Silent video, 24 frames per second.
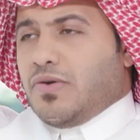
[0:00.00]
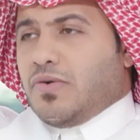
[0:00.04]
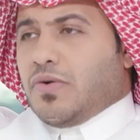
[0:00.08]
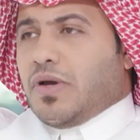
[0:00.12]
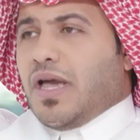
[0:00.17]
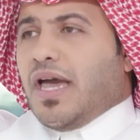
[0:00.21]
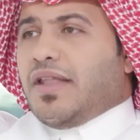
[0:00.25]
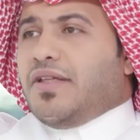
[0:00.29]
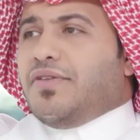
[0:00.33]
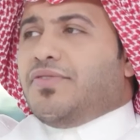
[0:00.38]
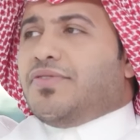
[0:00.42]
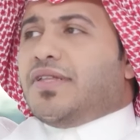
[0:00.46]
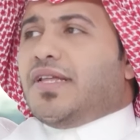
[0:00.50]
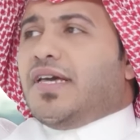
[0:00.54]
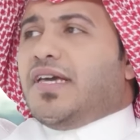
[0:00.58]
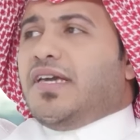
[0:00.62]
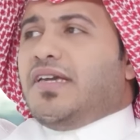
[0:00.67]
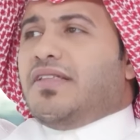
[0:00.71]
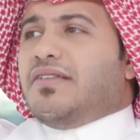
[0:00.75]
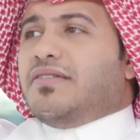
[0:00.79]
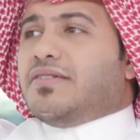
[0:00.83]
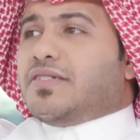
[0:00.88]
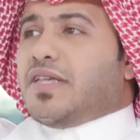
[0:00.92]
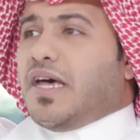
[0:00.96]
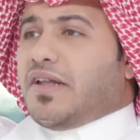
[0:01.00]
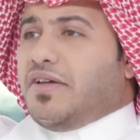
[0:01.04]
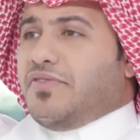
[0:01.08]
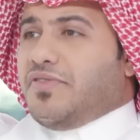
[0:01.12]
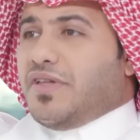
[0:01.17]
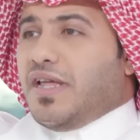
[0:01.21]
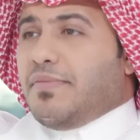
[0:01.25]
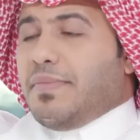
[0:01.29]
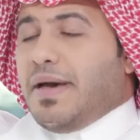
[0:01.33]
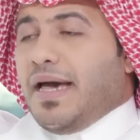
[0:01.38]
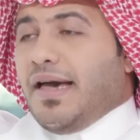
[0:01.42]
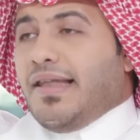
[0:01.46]
كان عندنا الحين صار
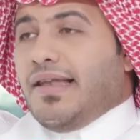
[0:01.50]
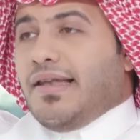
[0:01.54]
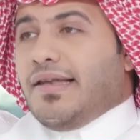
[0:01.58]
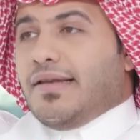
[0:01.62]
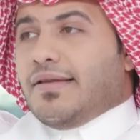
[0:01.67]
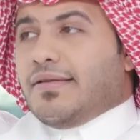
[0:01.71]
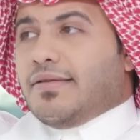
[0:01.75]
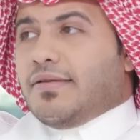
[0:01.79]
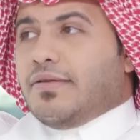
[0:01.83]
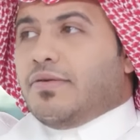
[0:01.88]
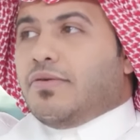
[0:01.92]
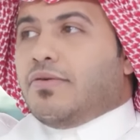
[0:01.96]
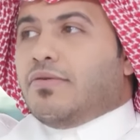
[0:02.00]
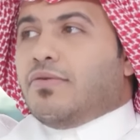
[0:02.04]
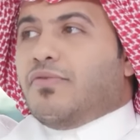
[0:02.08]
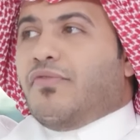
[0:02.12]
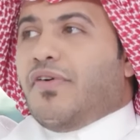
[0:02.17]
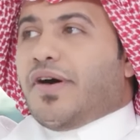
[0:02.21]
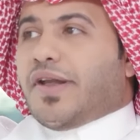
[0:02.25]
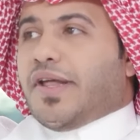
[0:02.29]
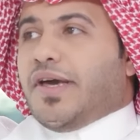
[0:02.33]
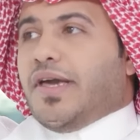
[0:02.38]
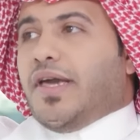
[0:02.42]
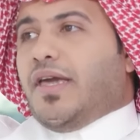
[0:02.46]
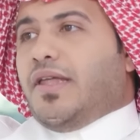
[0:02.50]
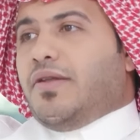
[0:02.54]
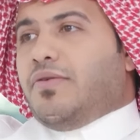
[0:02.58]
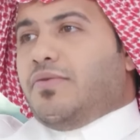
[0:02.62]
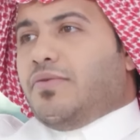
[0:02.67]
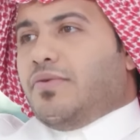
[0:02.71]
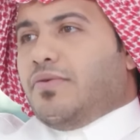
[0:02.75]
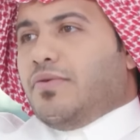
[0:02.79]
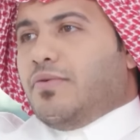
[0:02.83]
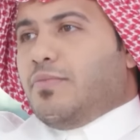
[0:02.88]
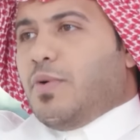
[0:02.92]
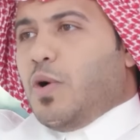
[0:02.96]
عندنا محل وفرعين
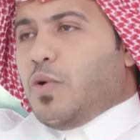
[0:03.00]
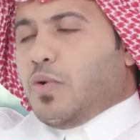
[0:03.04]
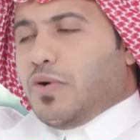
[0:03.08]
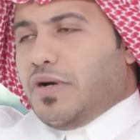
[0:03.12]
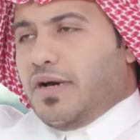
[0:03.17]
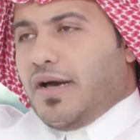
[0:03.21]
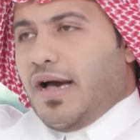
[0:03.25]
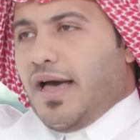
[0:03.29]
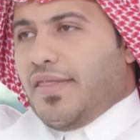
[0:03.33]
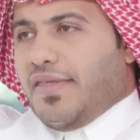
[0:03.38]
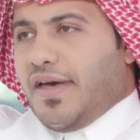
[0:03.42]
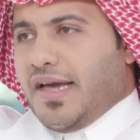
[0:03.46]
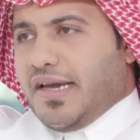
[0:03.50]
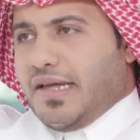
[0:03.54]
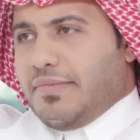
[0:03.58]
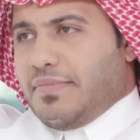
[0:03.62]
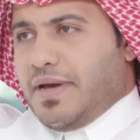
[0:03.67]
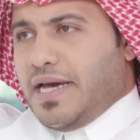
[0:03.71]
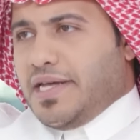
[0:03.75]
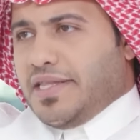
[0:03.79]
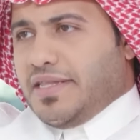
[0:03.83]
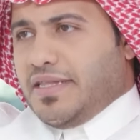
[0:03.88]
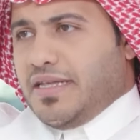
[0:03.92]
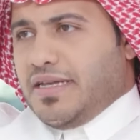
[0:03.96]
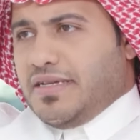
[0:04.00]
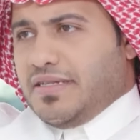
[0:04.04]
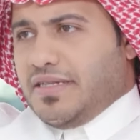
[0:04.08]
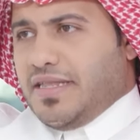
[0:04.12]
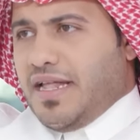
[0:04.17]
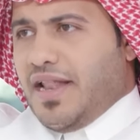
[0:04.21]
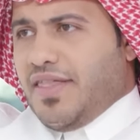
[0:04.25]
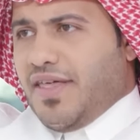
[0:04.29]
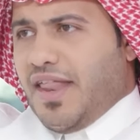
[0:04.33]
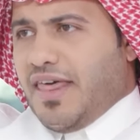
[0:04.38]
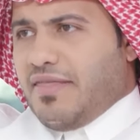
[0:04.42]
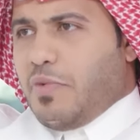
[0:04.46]
وموقع هذا حق المحطه
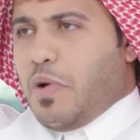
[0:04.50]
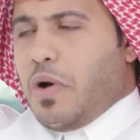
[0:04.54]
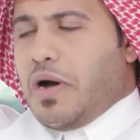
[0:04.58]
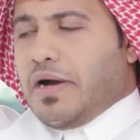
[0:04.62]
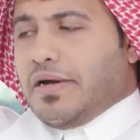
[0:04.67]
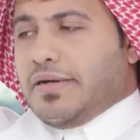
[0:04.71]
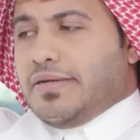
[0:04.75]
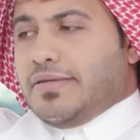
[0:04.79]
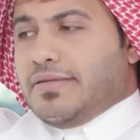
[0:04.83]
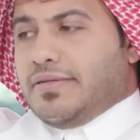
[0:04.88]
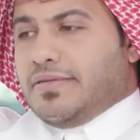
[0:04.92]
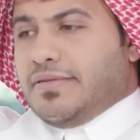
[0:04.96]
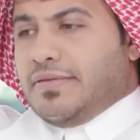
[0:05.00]
صار ثلاث مواقع.